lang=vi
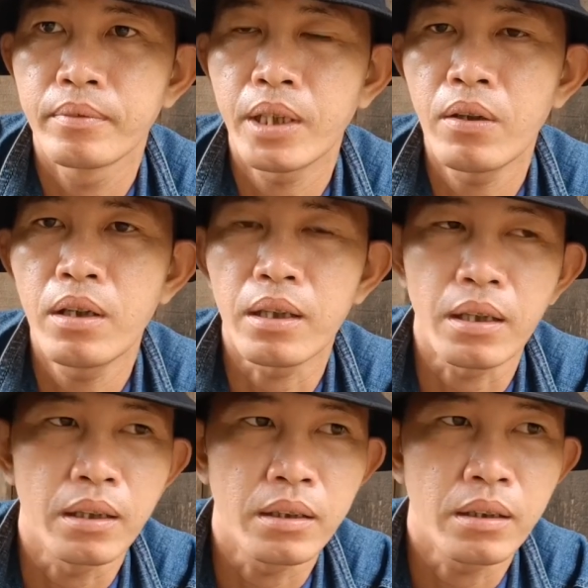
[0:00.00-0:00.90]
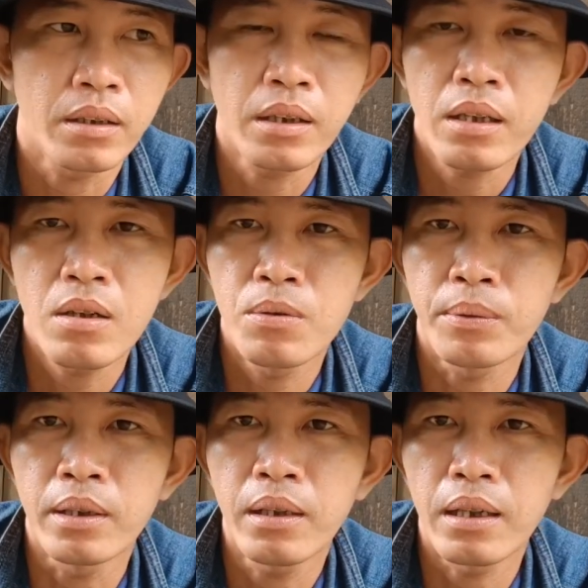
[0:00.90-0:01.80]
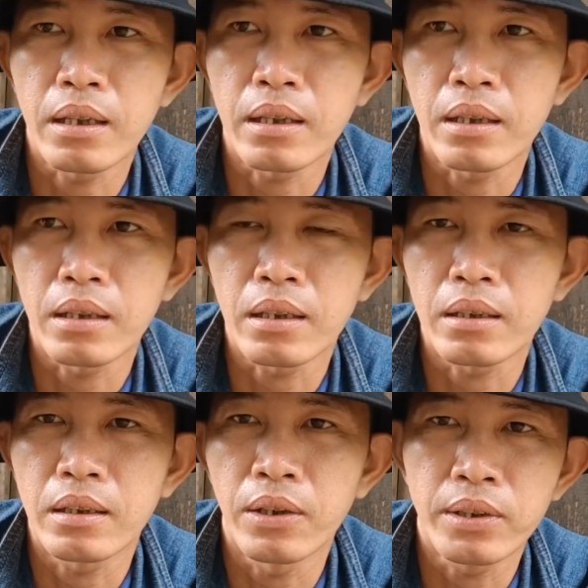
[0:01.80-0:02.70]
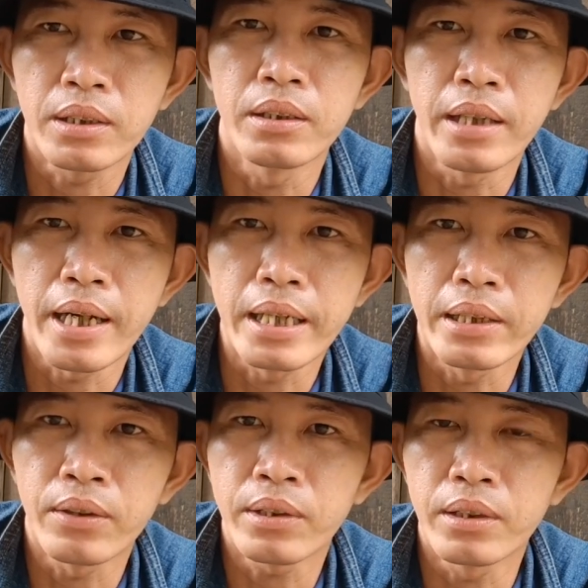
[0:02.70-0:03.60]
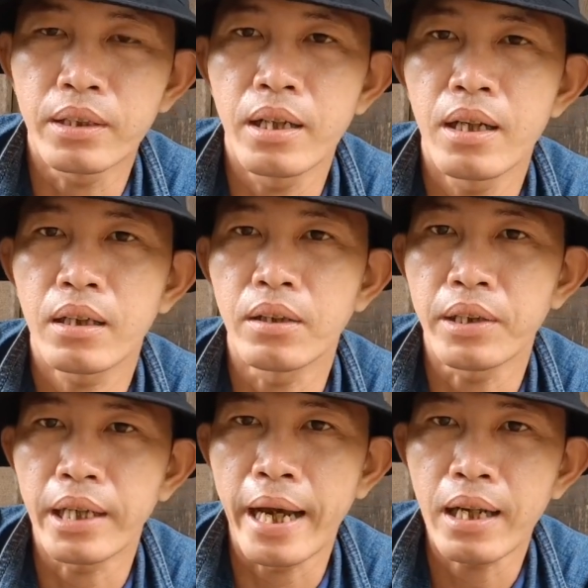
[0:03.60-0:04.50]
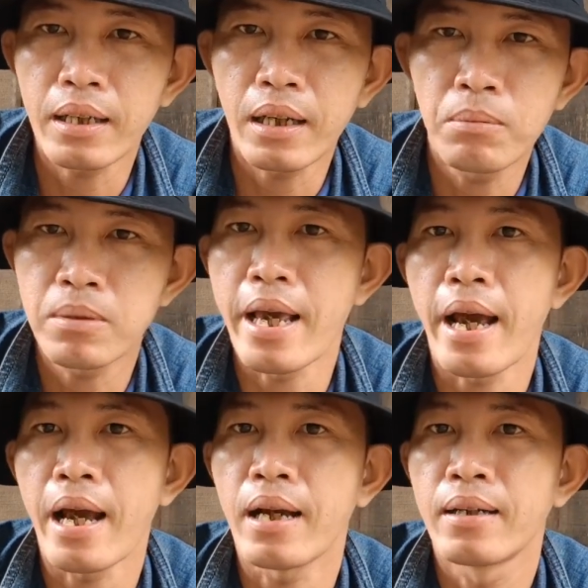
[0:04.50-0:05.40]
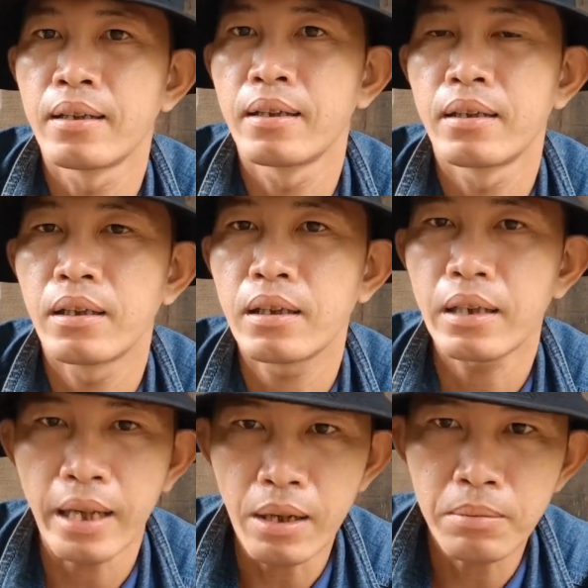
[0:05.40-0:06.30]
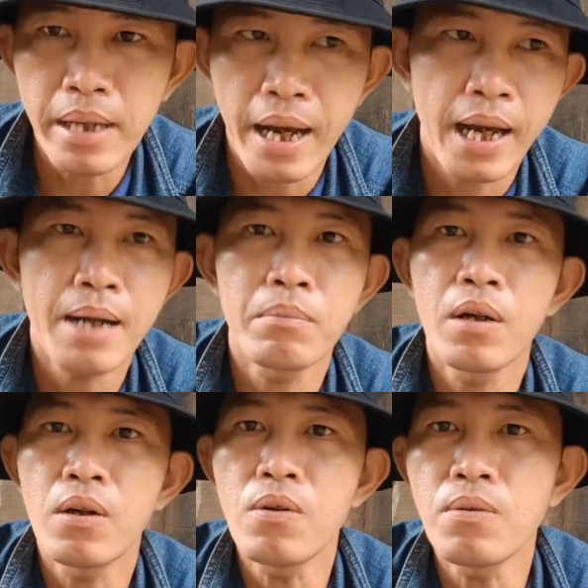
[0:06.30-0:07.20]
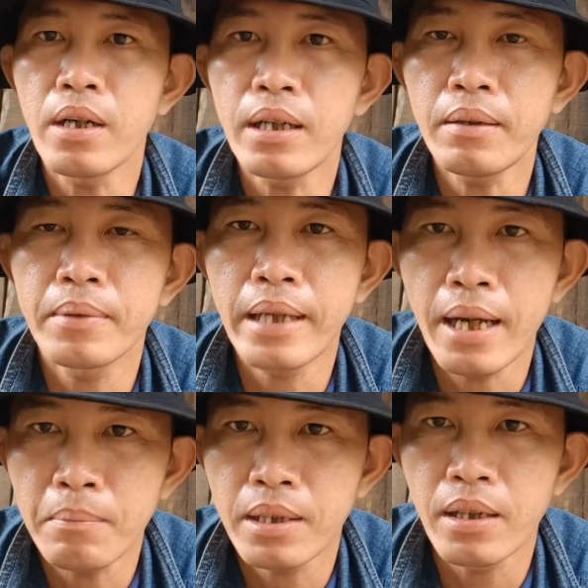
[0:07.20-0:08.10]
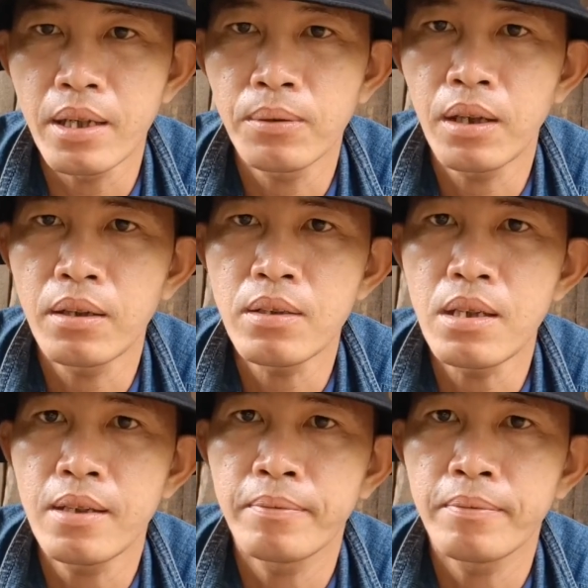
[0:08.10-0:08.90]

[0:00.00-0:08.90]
nói là các cô phụ nữ là, là loại người này loại người kia rồi gạt ông già tại ông già ham hố quá mới gắng mà chịu thôi